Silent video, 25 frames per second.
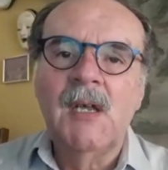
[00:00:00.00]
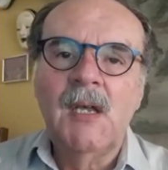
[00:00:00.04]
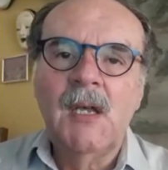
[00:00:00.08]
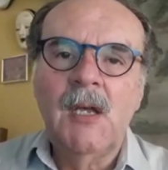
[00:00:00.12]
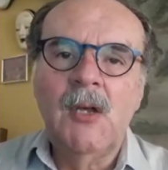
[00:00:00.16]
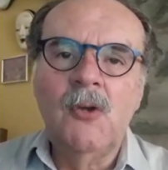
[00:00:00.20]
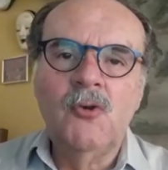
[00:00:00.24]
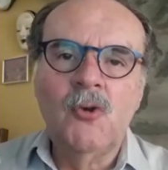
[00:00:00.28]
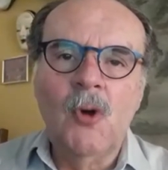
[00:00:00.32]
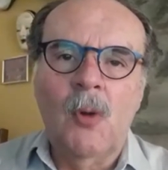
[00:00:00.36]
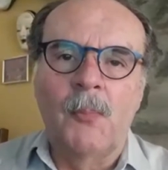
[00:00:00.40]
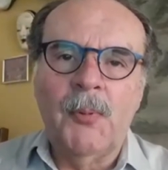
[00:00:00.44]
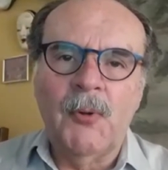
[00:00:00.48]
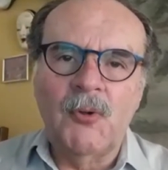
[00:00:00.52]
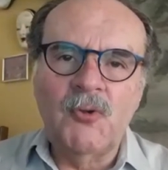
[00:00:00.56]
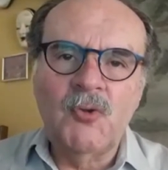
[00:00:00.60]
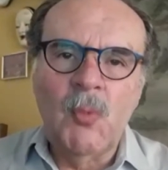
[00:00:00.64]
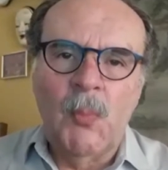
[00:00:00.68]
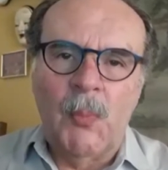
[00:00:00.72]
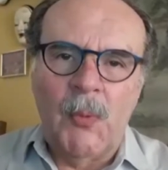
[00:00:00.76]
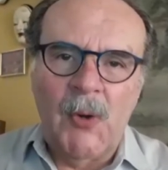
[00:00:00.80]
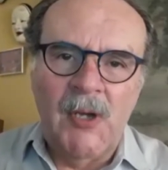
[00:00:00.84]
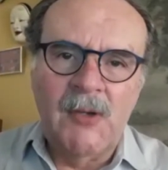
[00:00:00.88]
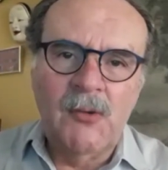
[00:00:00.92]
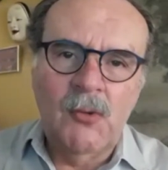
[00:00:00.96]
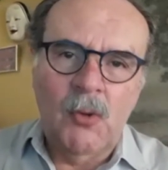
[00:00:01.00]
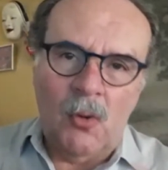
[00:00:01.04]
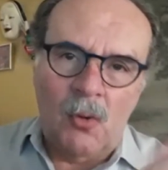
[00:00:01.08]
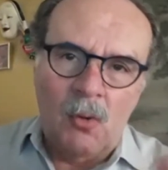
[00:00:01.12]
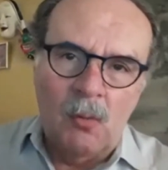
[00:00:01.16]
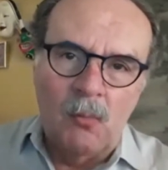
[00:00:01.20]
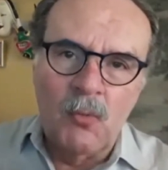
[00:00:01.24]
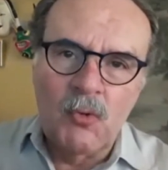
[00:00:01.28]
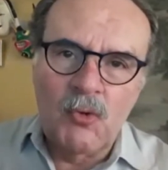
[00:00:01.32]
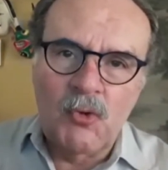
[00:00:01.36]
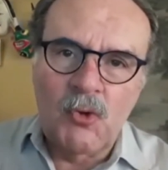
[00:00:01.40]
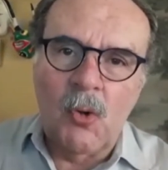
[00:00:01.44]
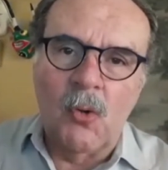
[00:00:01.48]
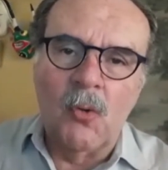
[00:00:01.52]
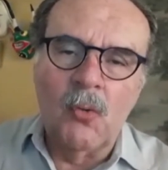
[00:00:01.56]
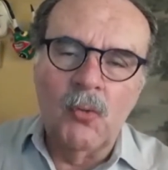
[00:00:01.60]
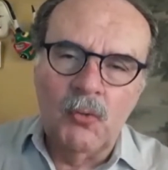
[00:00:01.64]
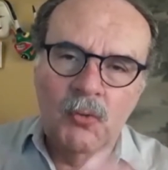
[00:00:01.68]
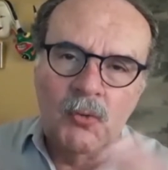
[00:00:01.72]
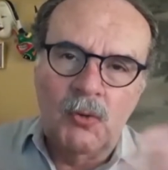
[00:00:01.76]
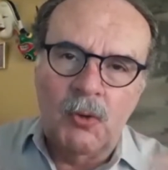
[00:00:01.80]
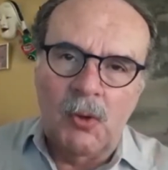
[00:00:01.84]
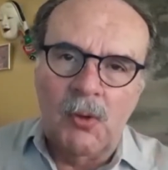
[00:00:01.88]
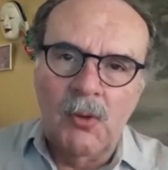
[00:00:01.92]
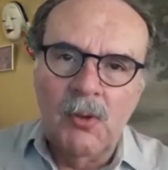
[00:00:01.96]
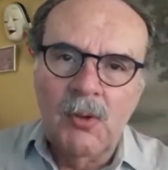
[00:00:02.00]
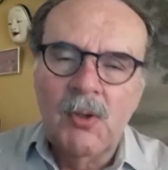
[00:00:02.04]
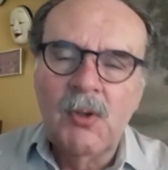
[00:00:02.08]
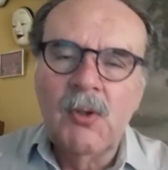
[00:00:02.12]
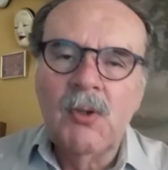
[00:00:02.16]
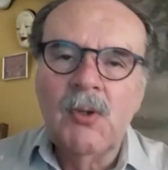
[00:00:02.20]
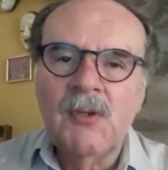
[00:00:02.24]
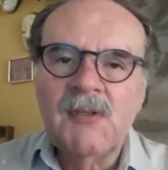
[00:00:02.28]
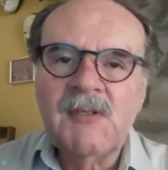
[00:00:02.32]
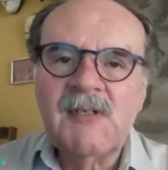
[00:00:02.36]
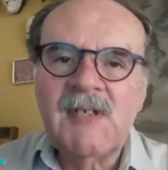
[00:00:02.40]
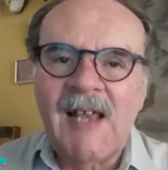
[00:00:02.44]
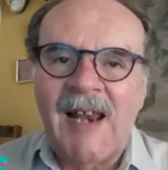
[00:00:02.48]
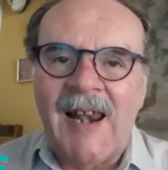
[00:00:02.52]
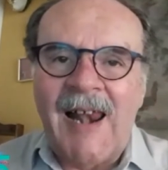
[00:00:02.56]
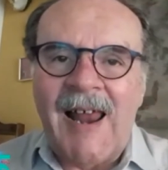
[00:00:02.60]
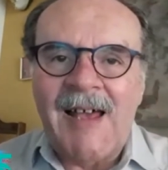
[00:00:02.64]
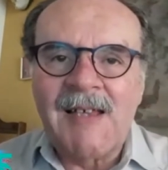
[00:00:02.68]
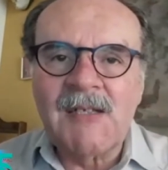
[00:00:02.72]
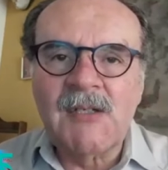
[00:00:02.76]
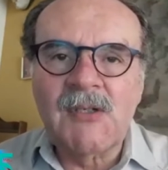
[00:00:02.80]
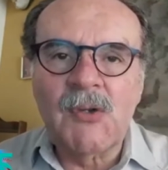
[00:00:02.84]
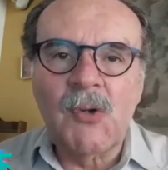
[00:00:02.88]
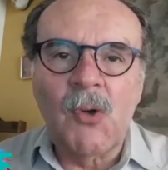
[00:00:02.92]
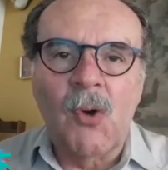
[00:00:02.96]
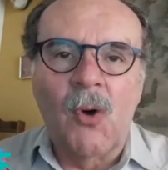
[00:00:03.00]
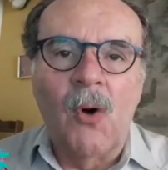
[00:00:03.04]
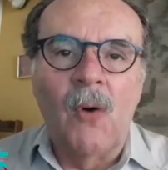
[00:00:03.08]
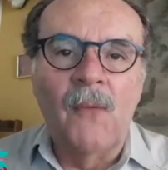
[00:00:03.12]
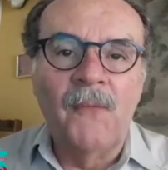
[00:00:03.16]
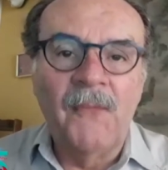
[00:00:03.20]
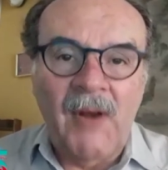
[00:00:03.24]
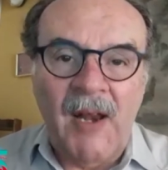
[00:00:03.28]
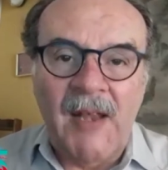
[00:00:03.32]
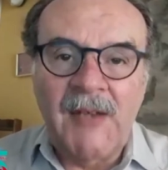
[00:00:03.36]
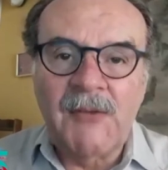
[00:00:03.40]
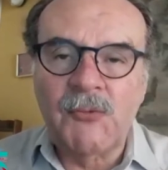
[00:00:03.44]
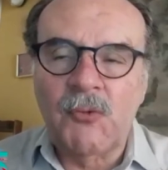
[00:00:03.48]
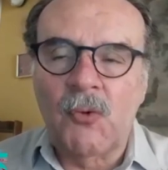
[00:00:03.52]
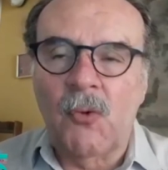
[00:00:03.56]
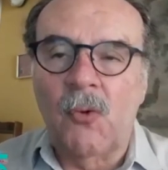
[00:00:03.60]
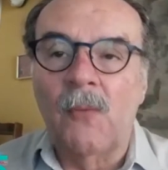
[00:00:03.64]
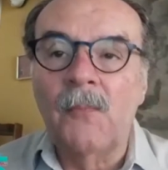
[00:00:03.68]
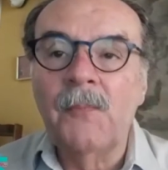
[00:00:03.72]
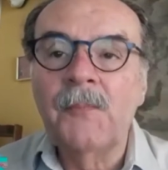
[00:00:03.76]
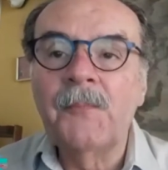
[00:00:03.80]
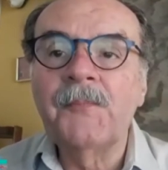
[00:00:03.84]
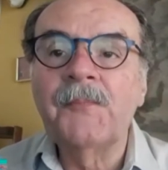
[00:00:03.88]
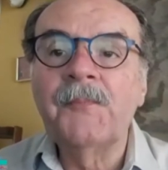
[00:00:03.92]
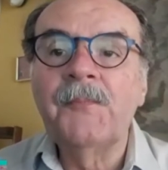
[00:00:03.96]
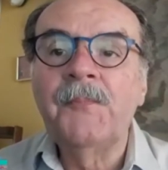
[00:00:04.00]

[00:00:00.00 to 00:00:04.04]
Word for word: y yo por supuesto con mucho gusto se las ofrezco.